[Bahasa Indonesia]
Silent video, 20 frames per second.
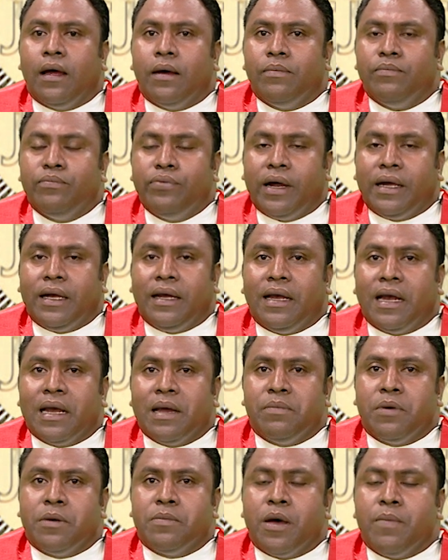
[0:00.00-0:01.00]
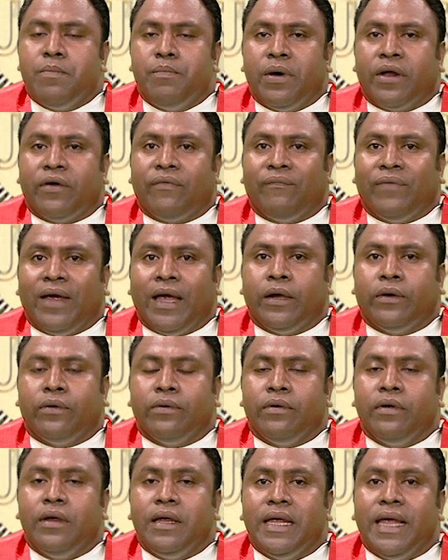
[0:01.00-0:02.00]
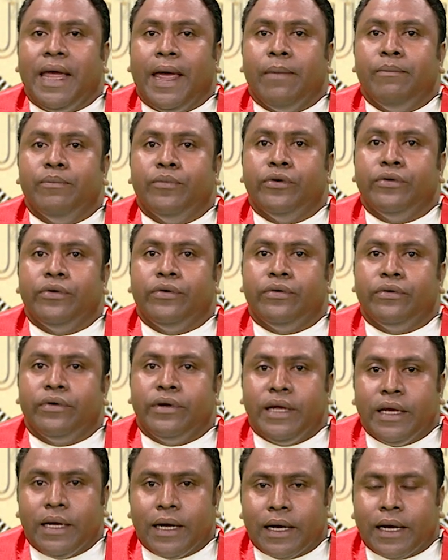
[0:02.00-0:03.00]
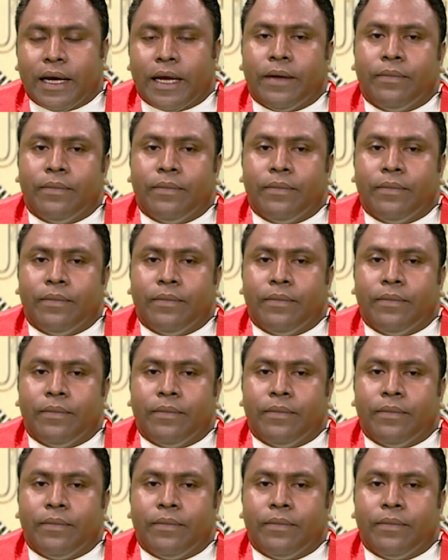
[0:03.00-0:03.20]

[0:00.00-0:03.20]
buat idane bema perfeito ia mundo idane.